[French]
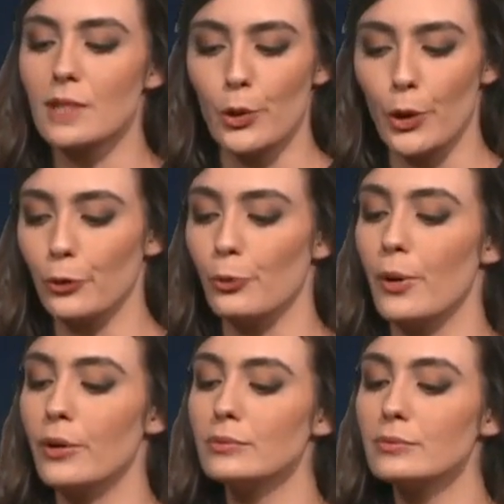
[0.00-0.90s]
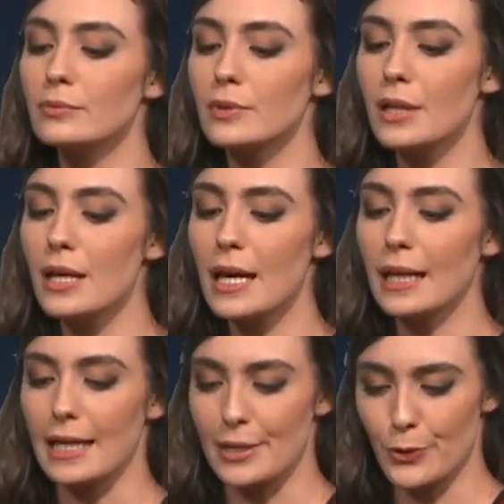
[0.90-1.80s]
Lentement,
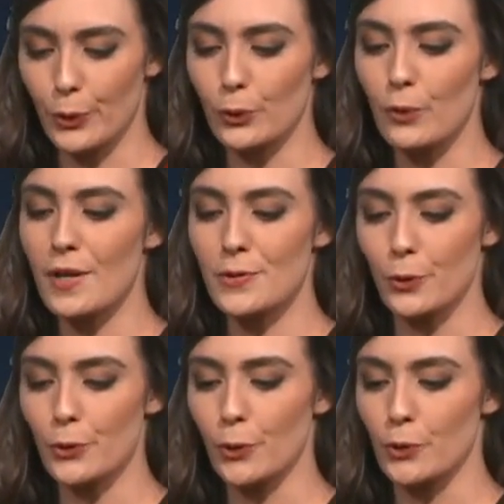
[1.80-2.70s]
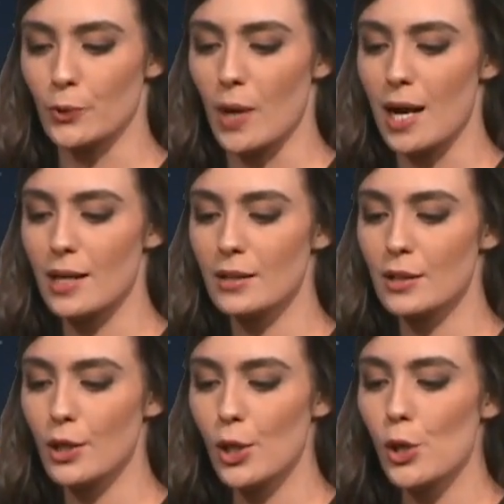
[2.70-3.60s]
il se retrouva sur le trottoir,
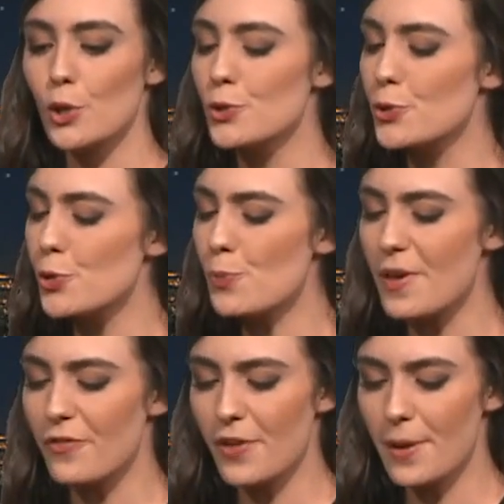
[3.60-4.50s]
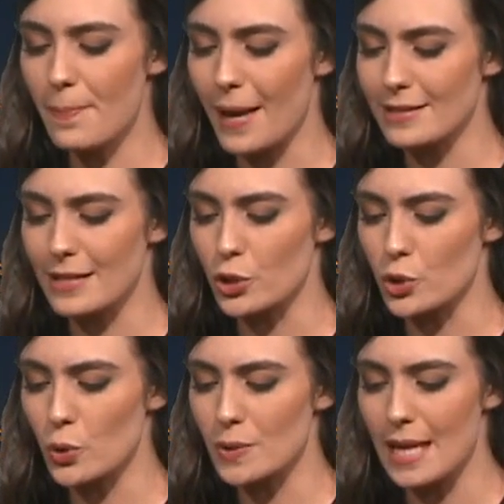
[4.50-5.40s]
stupéfait par cette
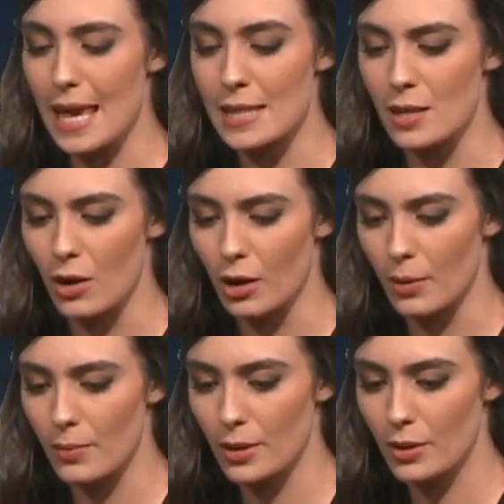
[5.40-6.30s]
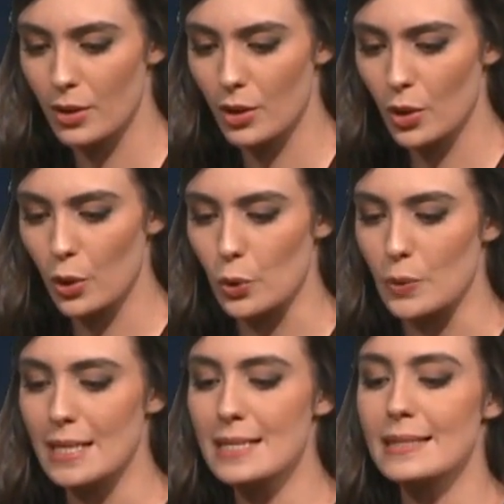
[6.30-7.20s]
chose énorme,
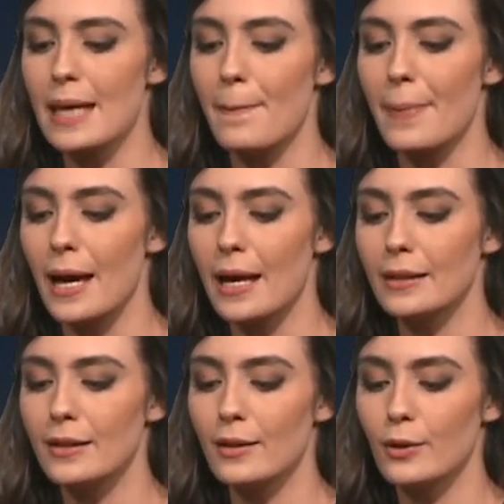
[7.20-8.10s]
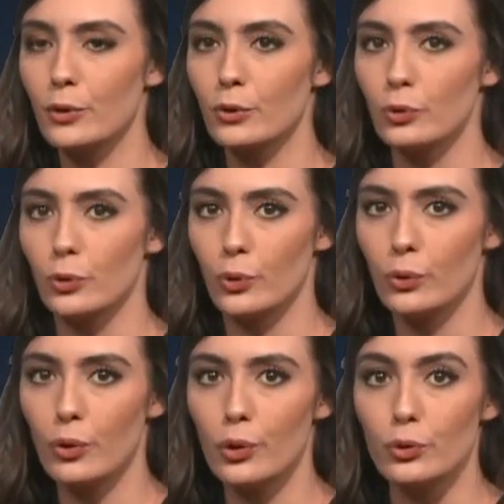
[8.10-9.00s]
une escapade de
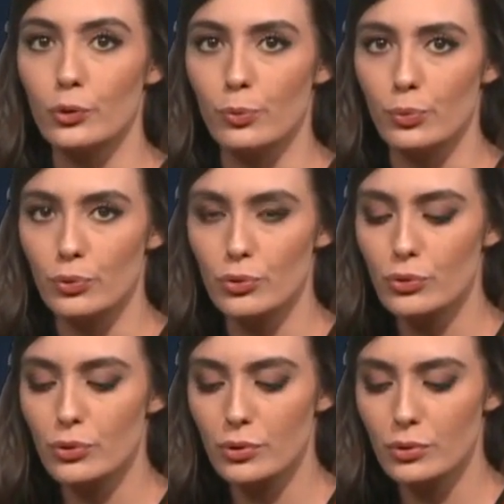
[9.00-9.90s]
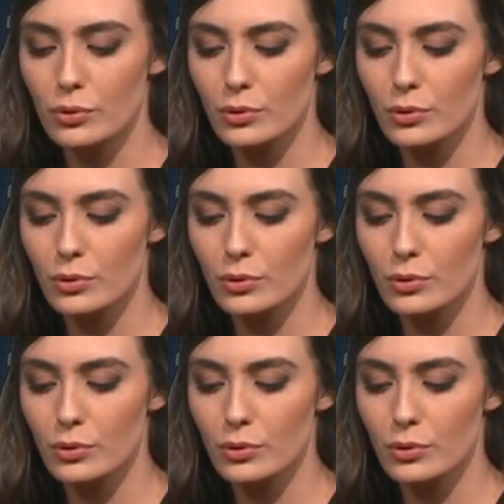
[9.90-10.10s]
Dubuche.